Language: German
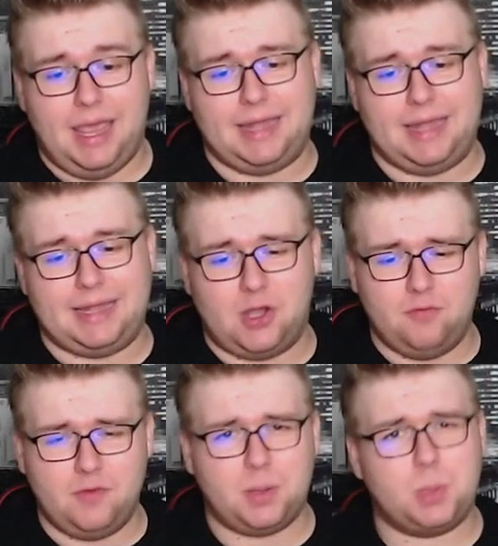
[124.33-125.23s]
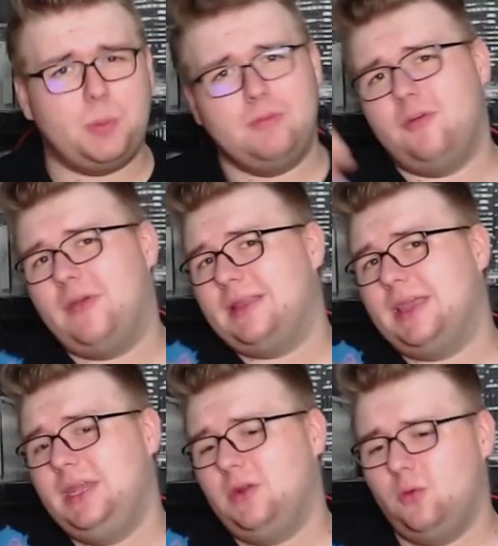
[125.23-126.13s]
Äh, dann kommen wir, springen wir
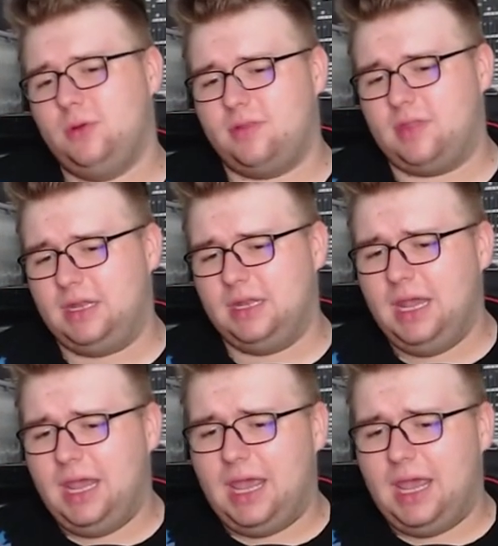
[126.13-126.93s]
weiter in Runde 10.